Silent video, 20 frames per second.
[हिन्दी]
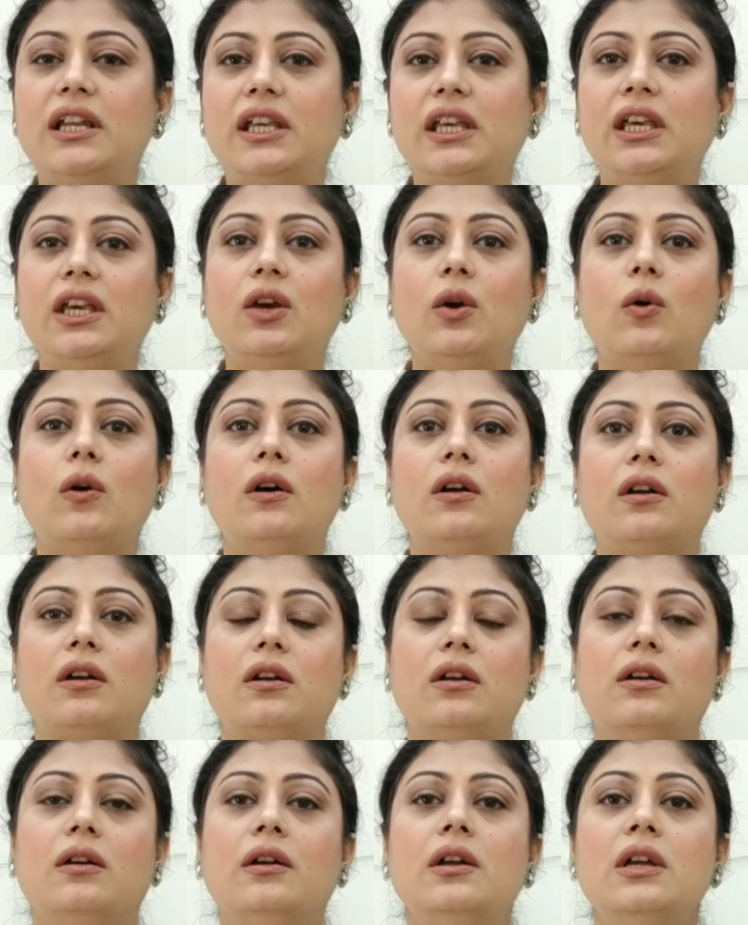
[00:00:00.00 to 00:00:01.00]
हल्की और
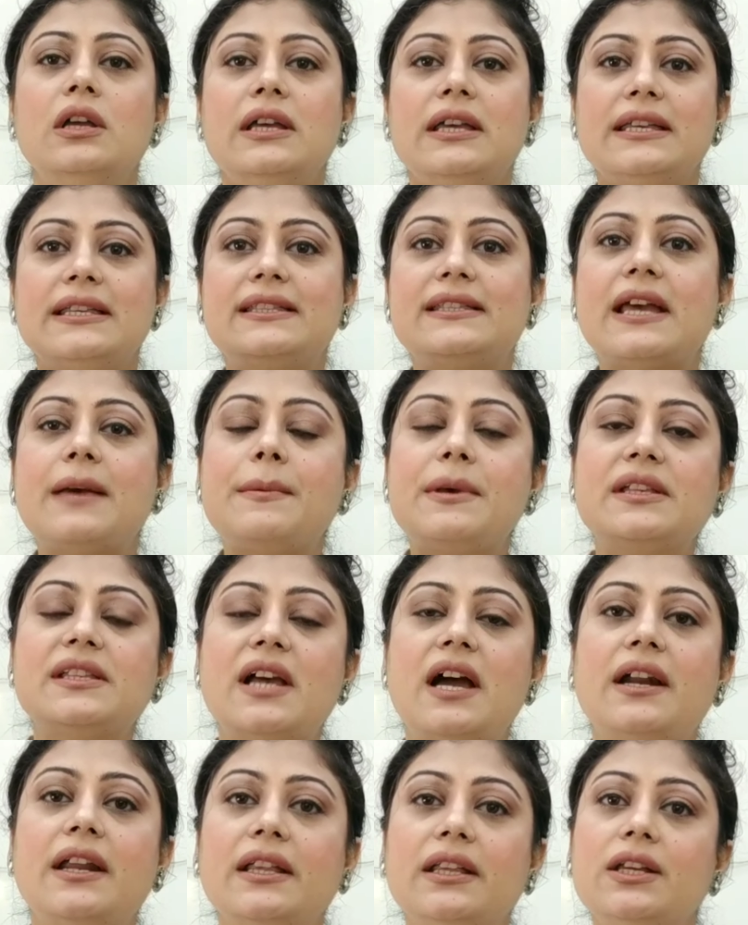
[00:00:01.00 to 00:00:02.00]
इस टाइप की
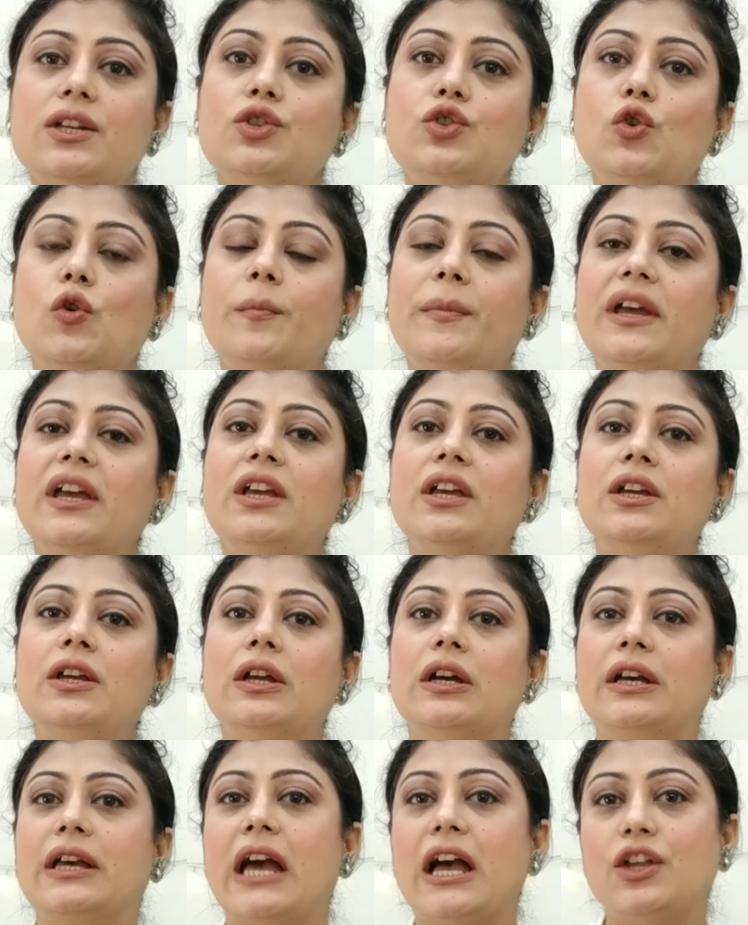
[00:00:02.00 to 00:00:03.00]
साड़ी थी जो मैं
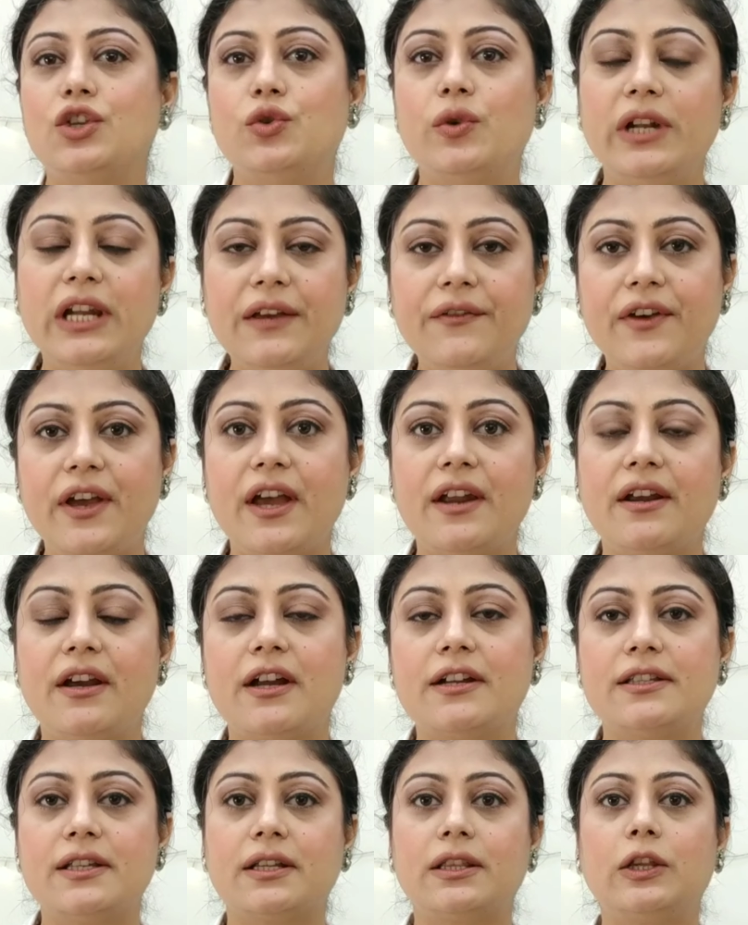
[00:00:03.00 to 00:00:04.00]
कैजुअली वेयर
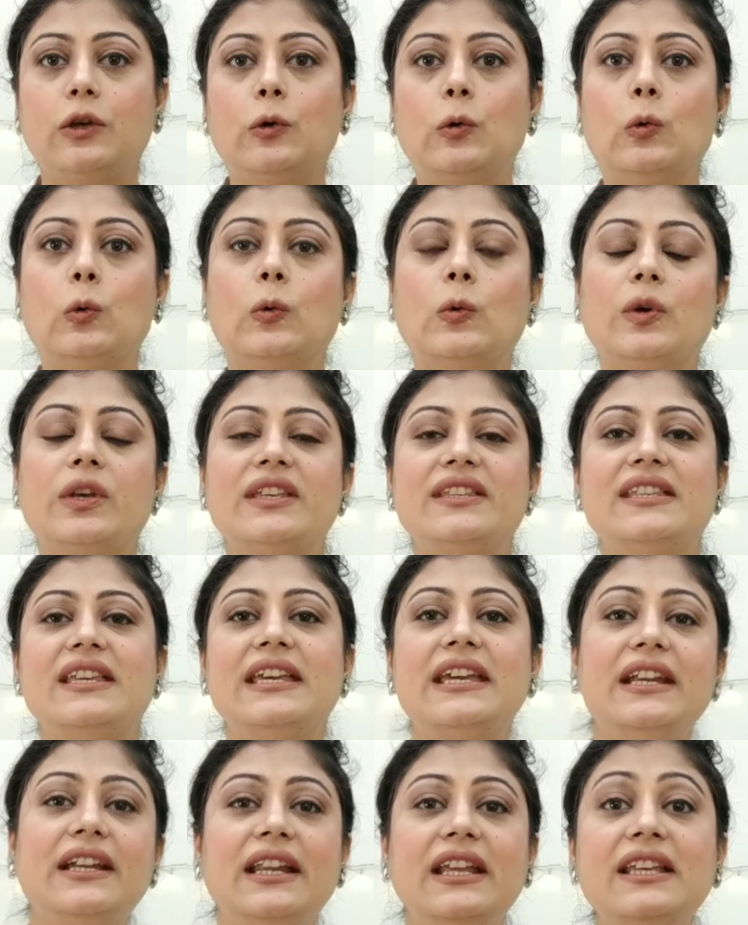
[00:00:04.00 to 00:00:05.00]
कर सकती हूँ किसी
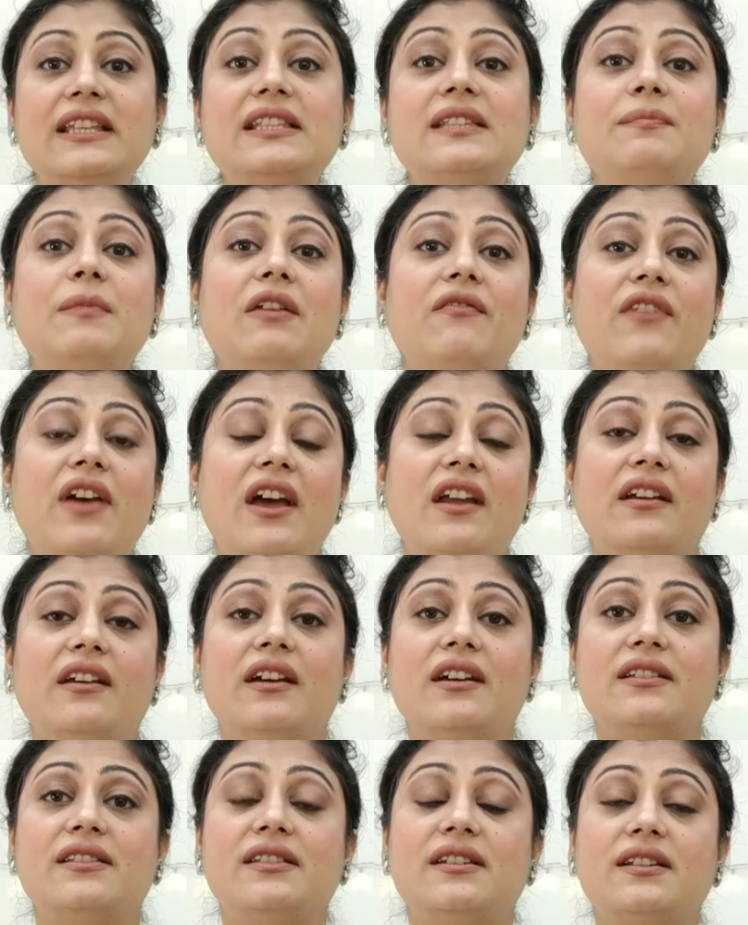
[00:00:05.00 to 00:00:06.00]
किटीज़ में वेयर
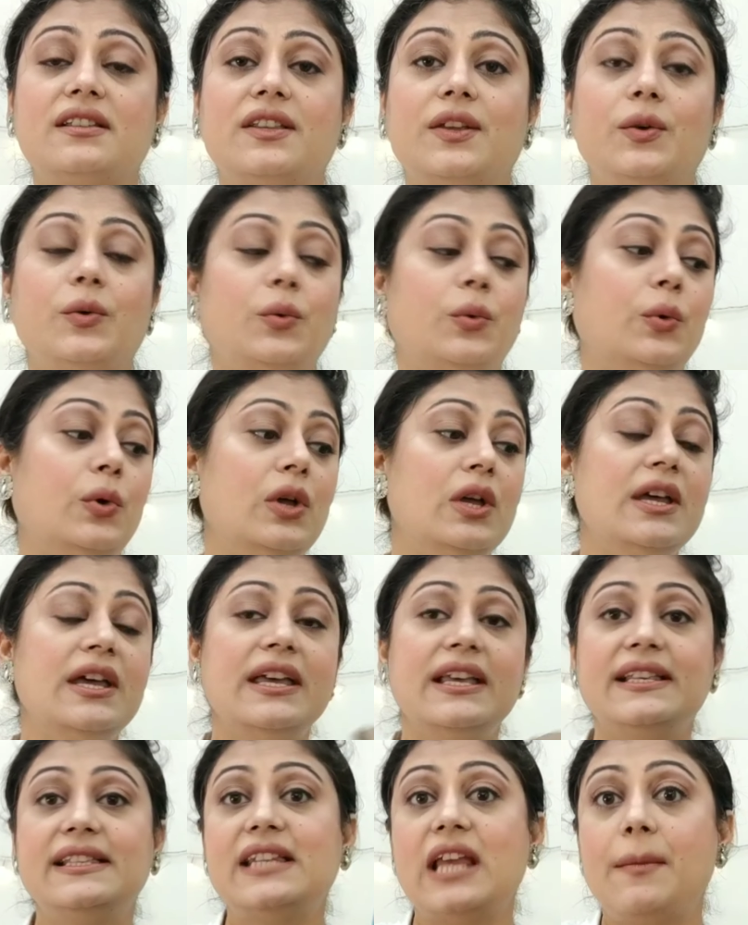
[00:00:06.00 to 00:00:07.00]
कर सकती हूँ
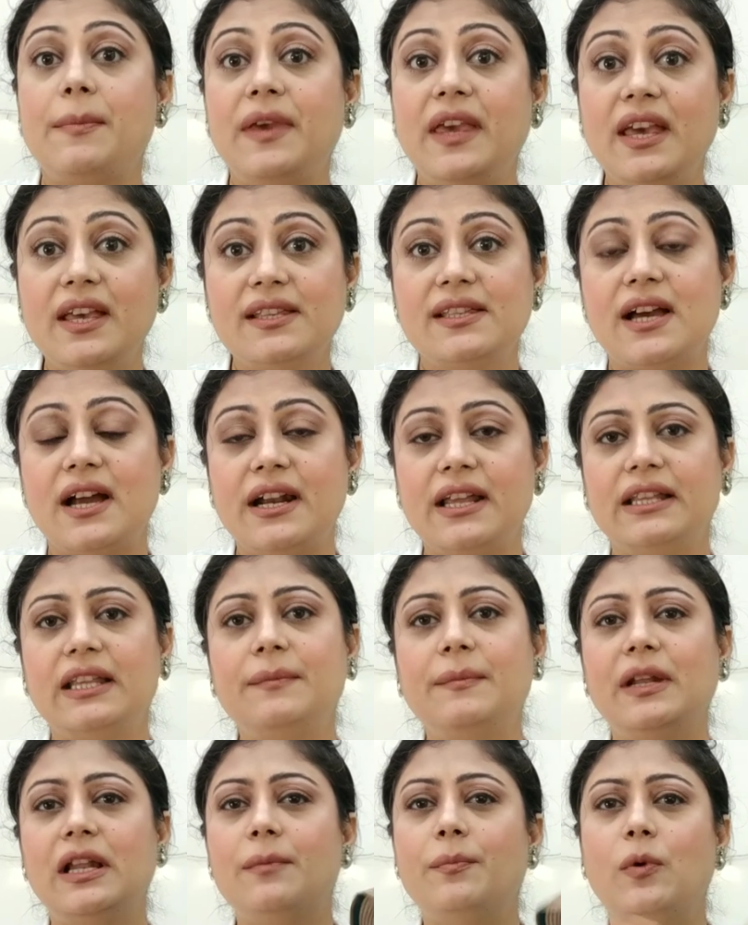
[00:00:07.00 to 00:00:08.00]
इस टाइप की ये साड़ी
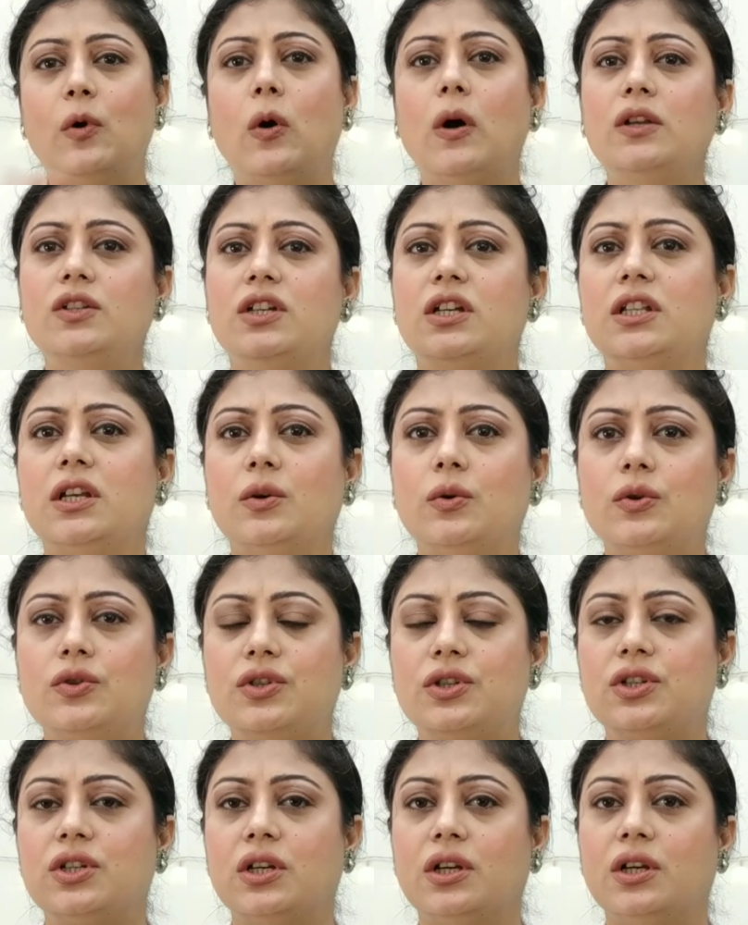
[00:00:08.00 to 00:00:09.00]
थी मतलब बहुत ज़्यादा कुछ